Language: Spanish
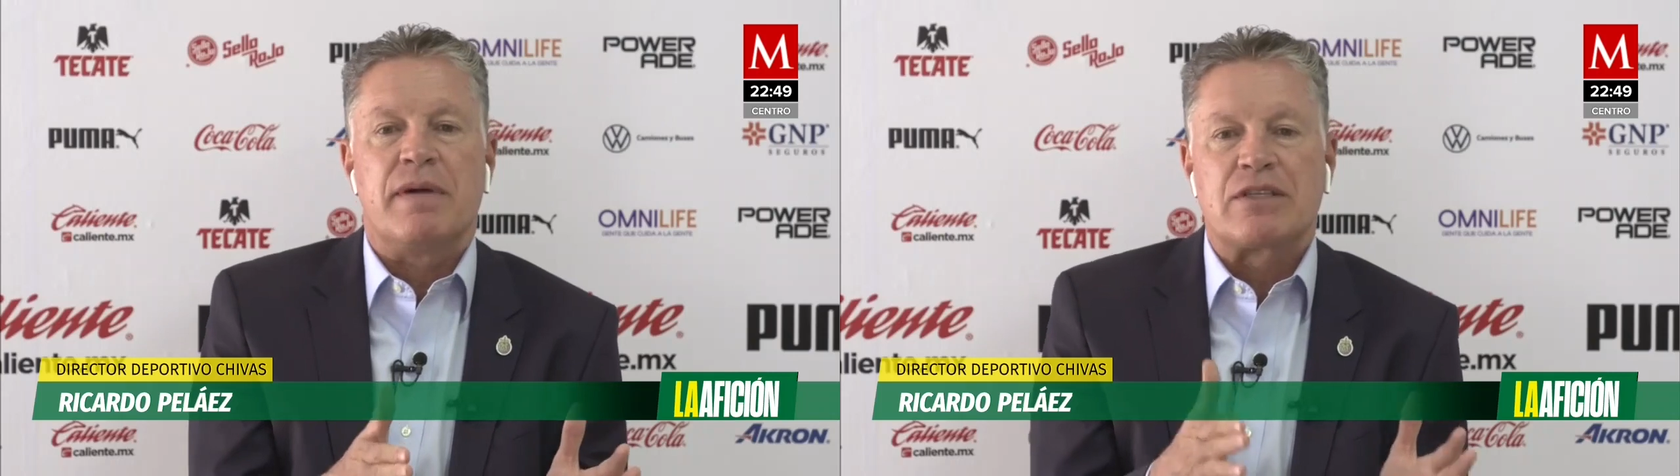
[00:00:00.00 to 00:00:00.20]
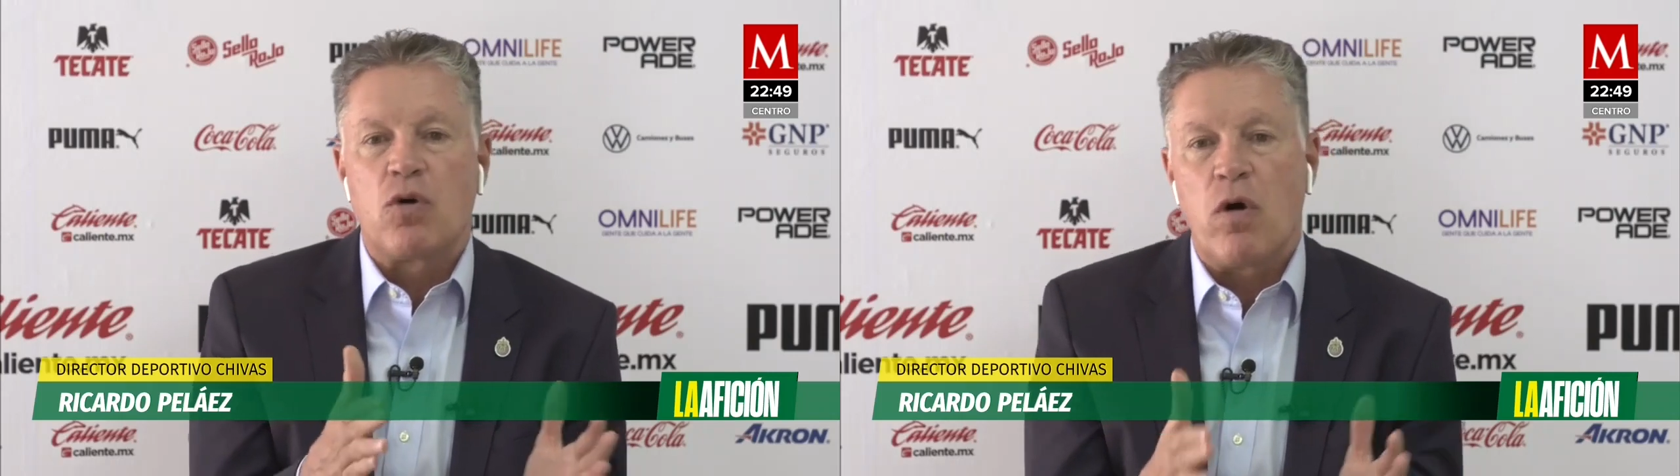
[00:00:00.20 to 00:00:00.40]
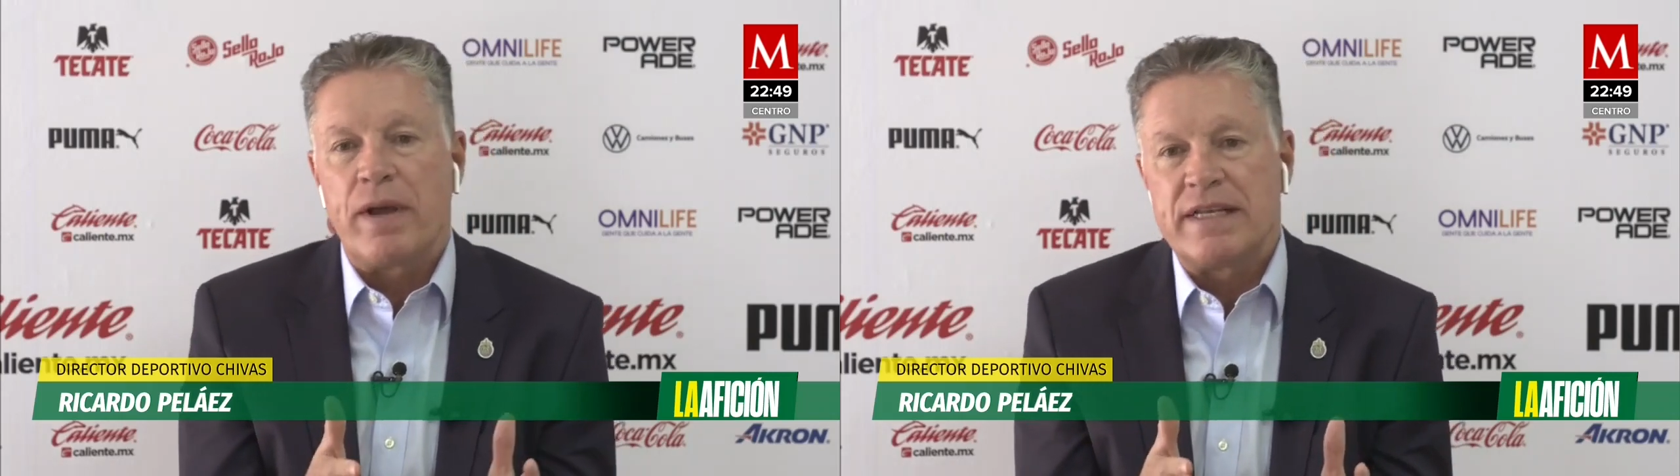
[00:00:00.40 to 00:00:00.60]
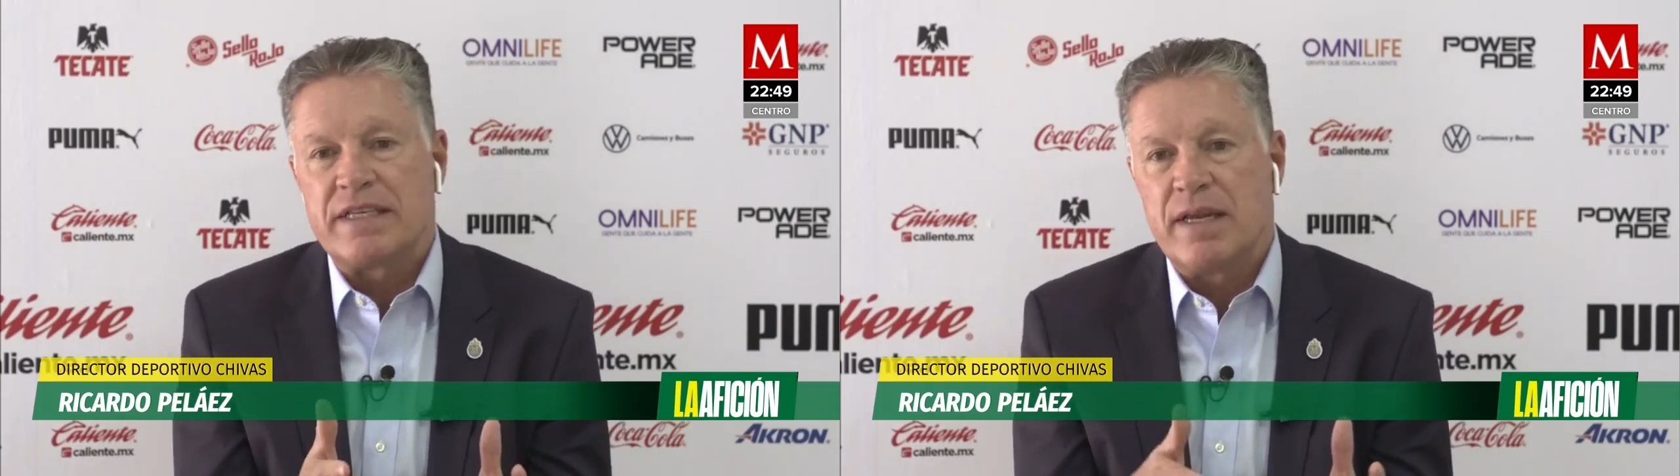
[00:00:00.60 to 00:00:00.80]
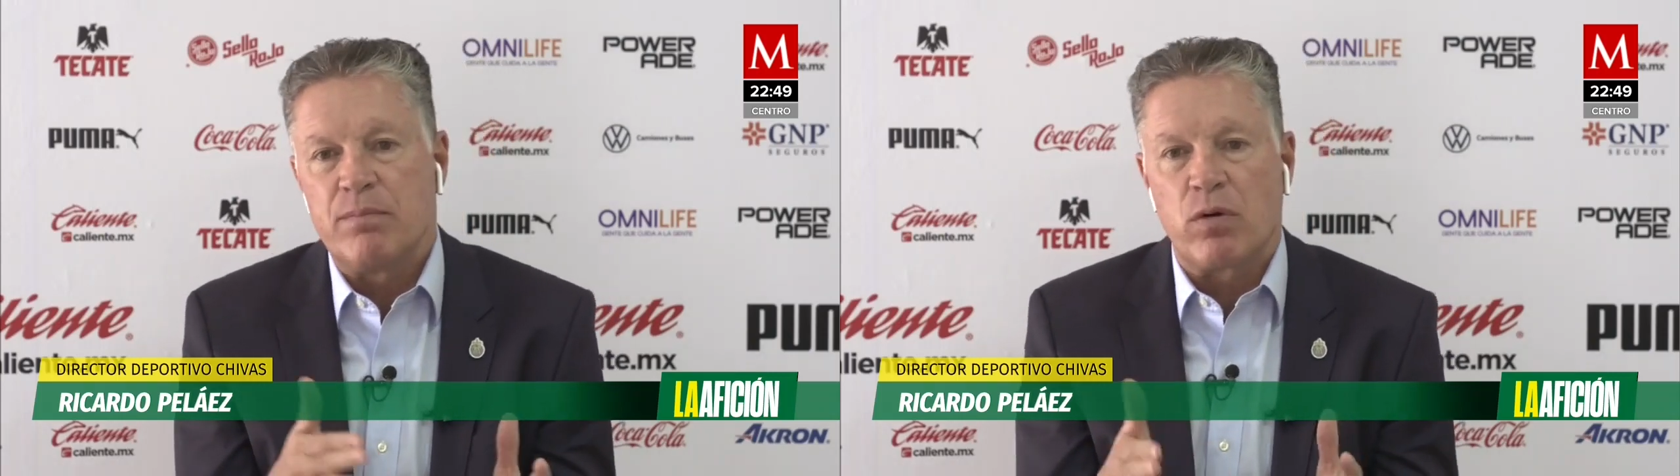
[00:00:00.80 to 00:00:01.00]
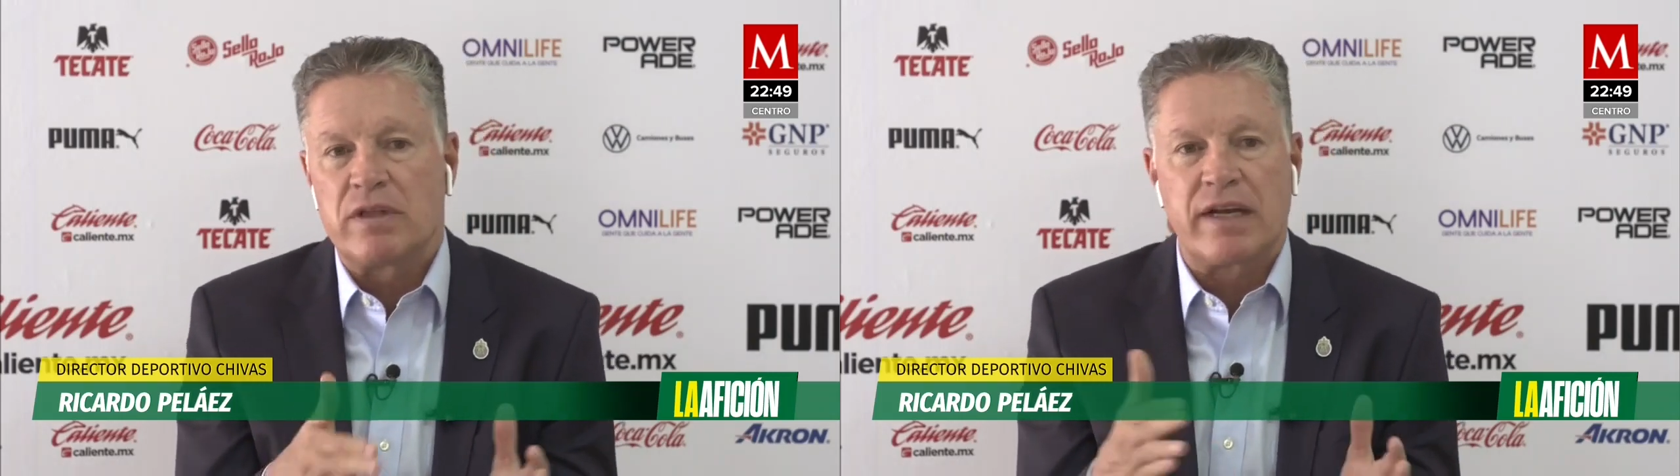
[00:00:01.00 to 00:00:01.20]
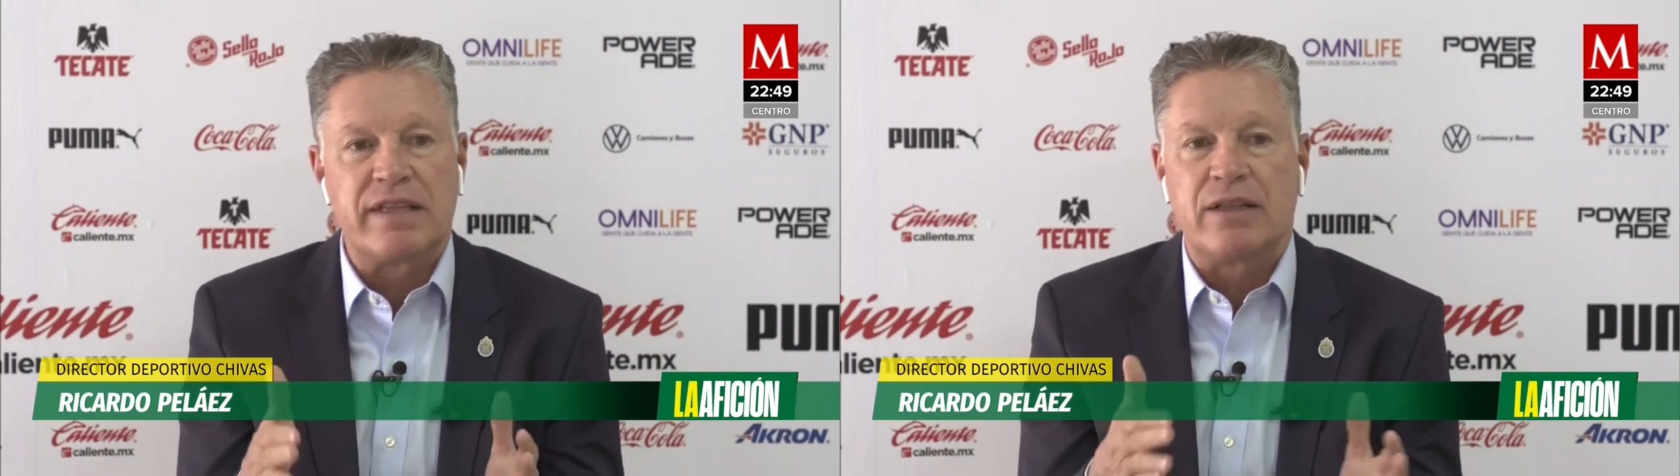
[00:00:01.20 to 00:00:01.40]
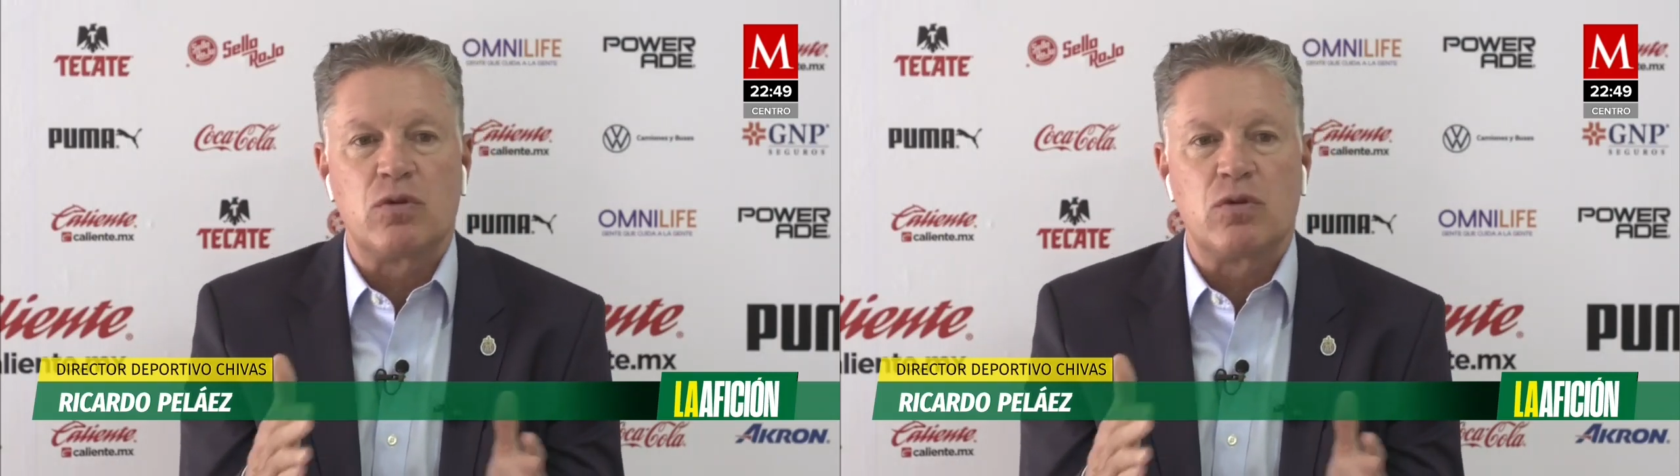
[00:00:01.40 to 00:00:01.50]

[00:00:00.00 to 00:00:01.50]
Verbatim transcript: eh, más joven, sin importar